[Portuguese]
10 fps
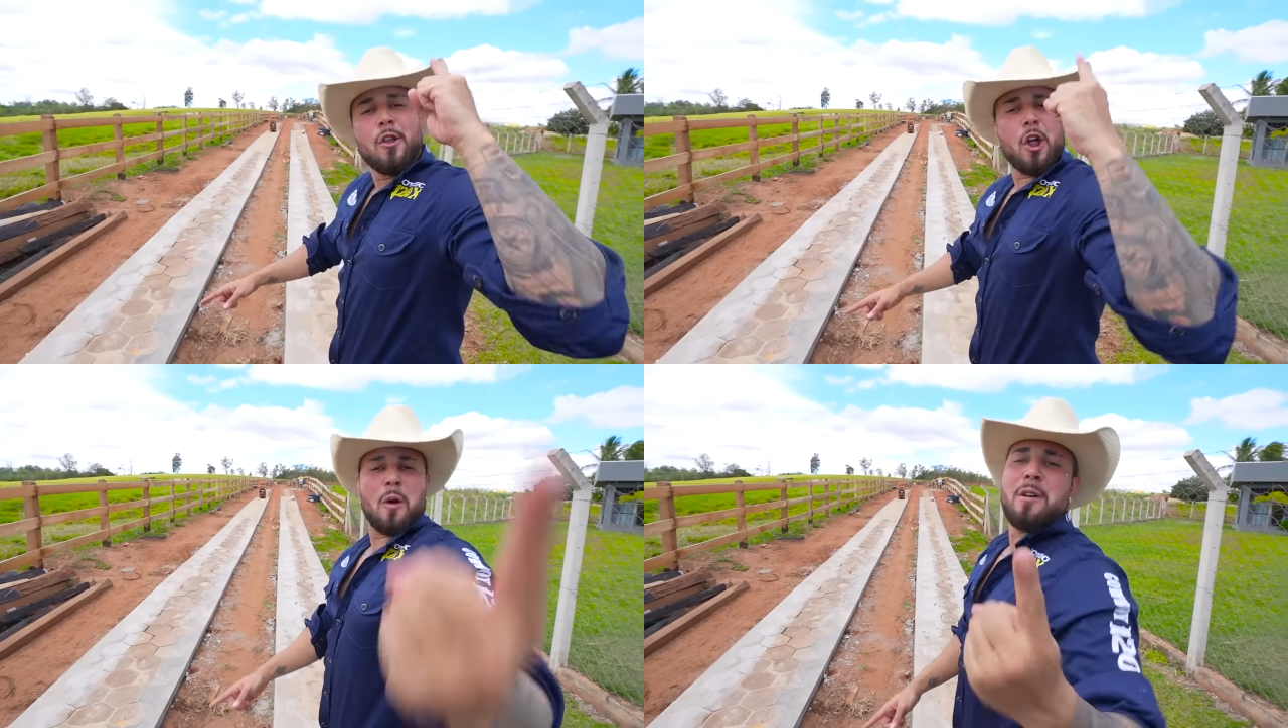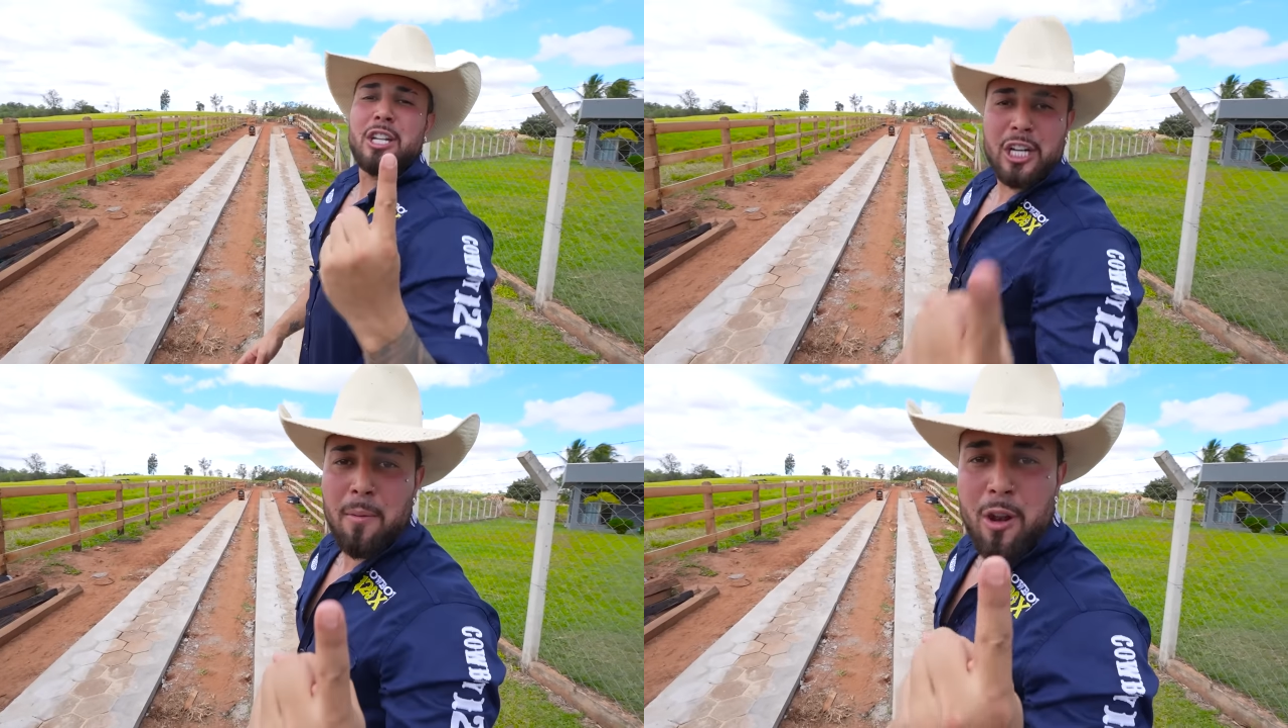não me
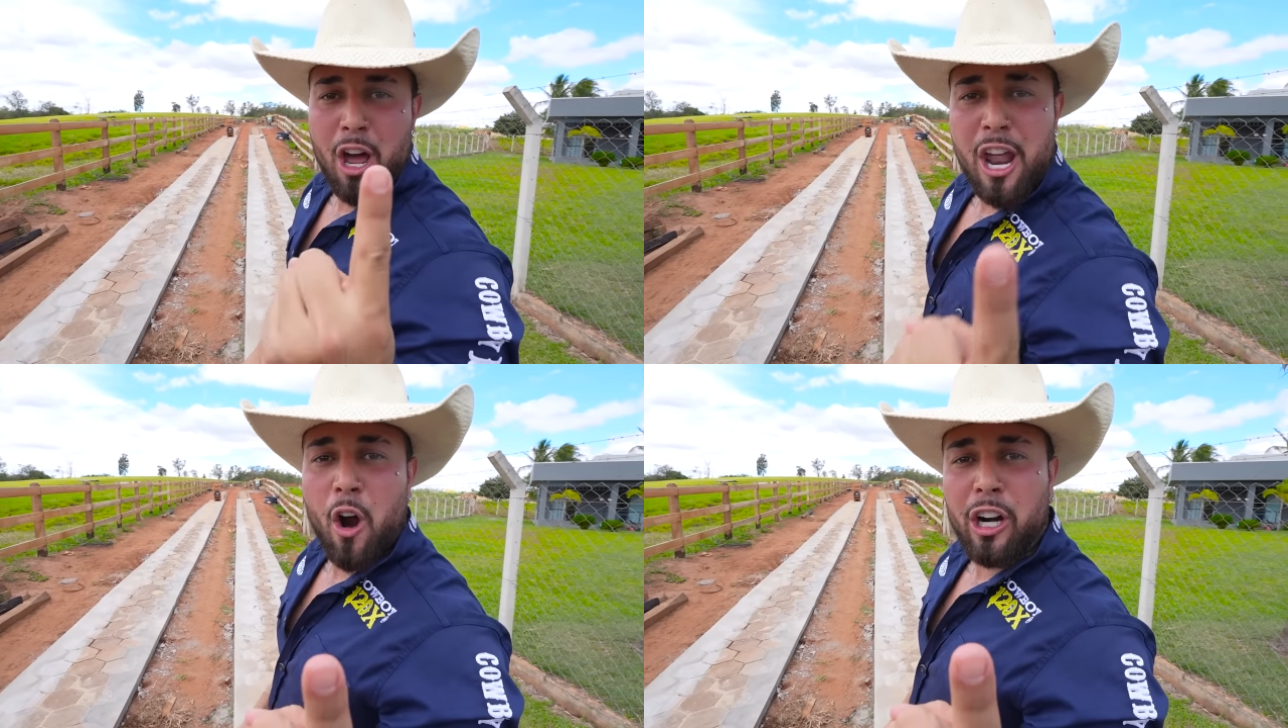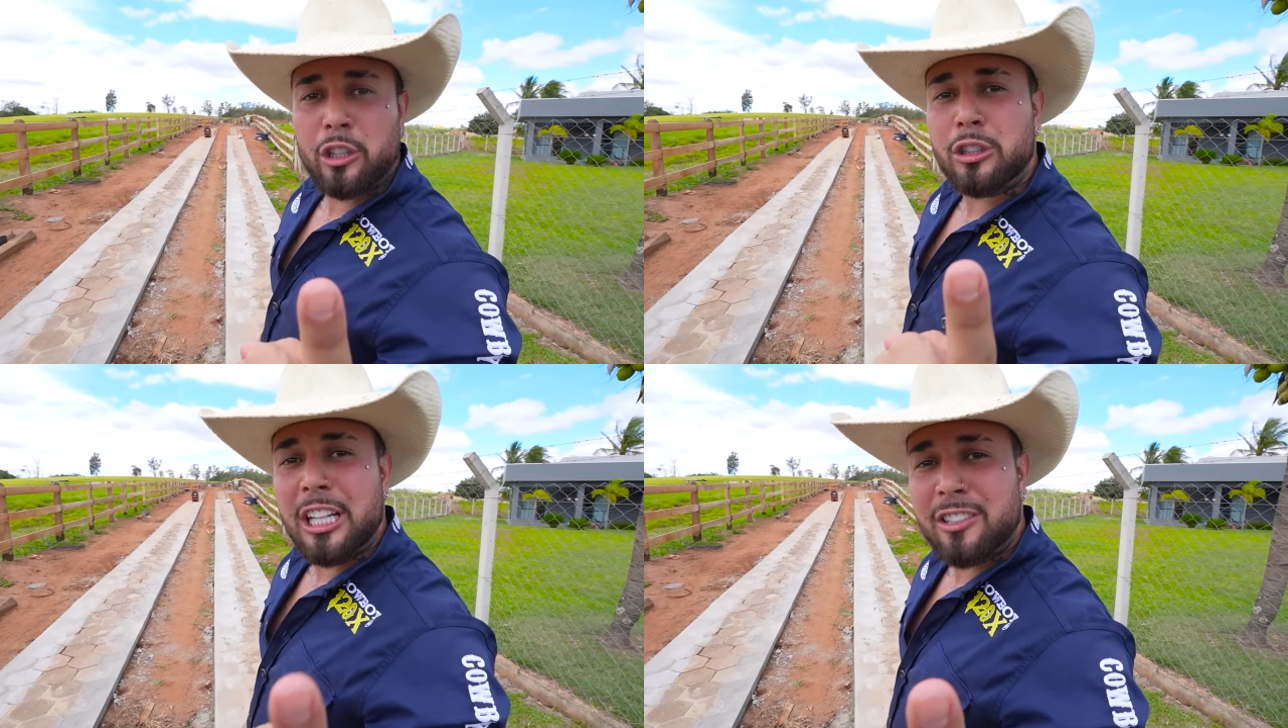chamo Léo da Rocha
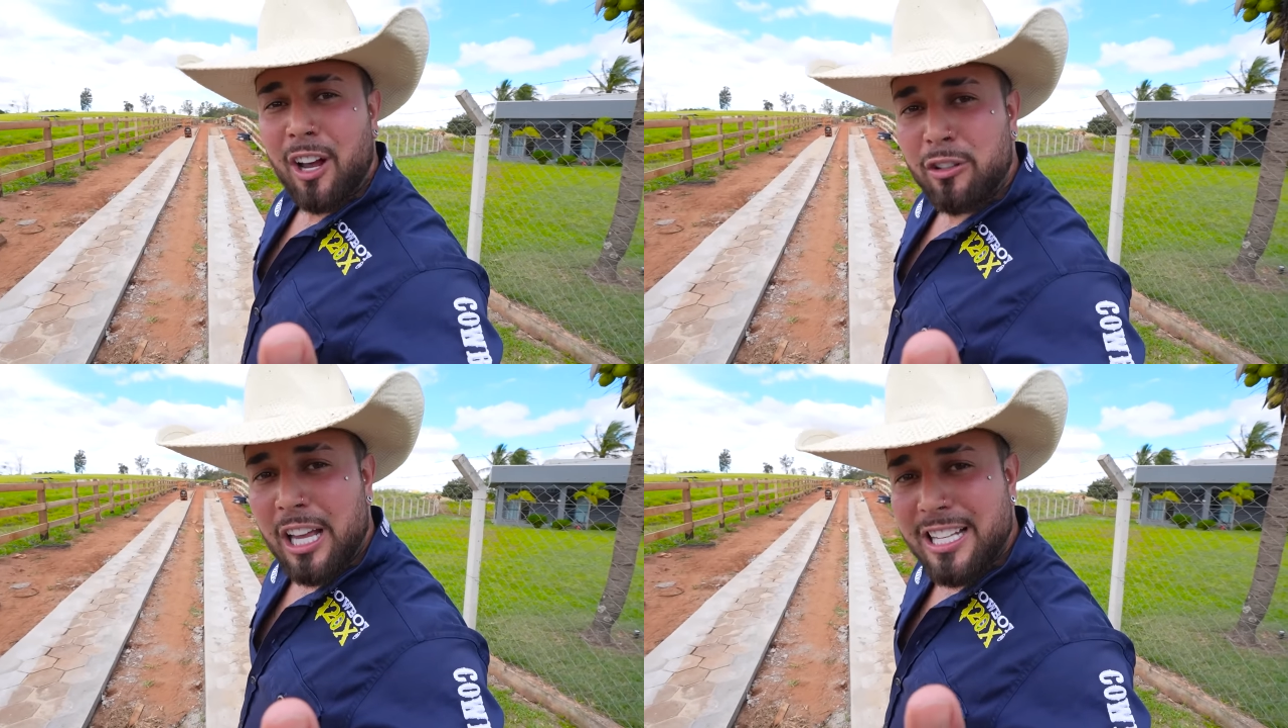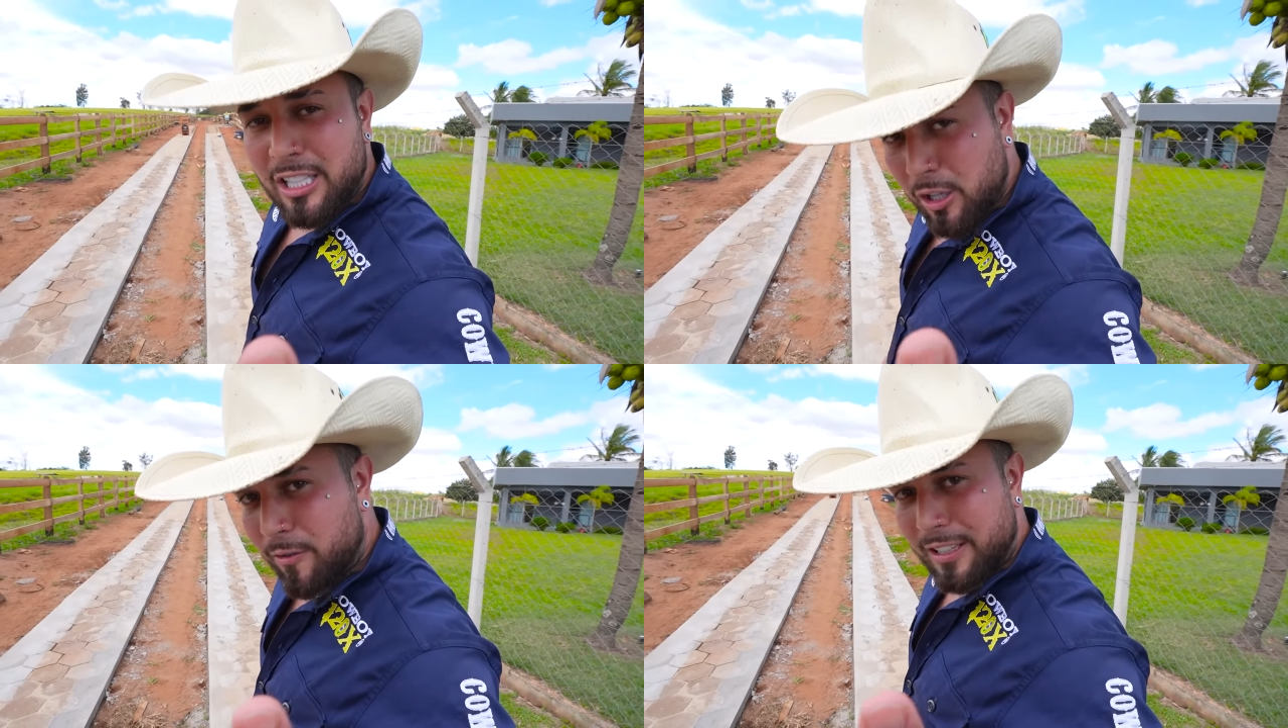José da
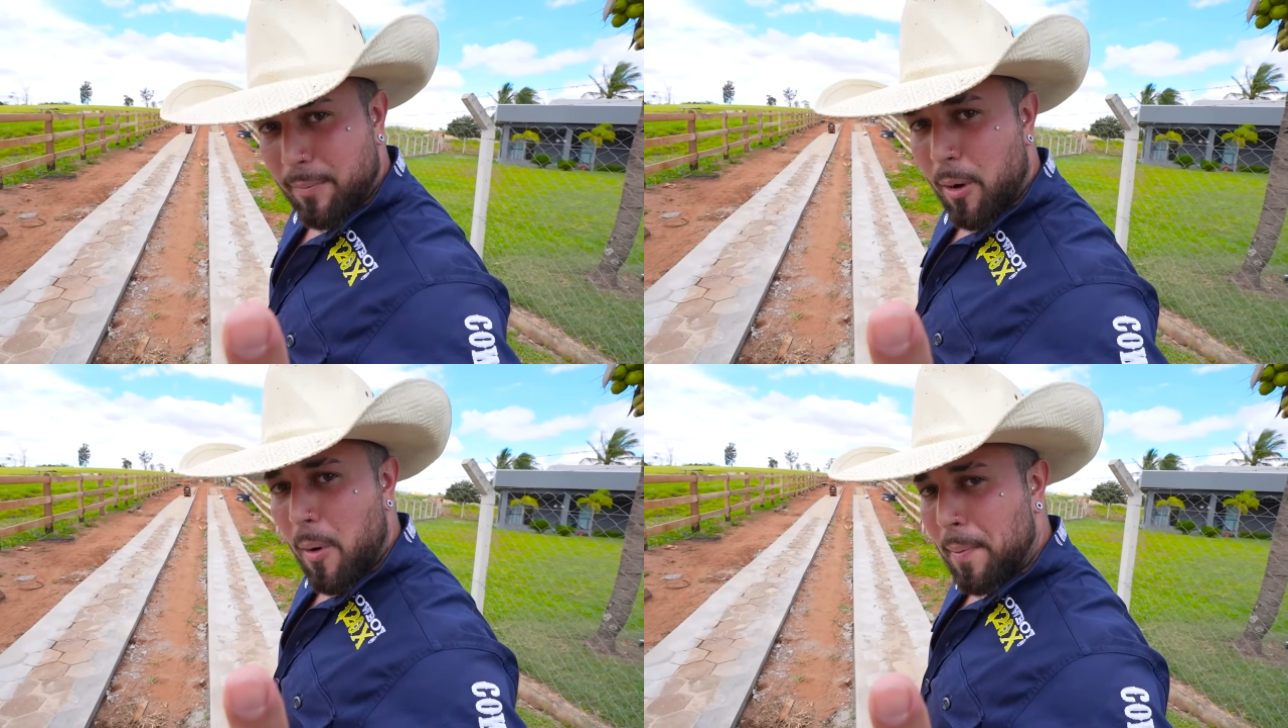Silva, tá bom, meu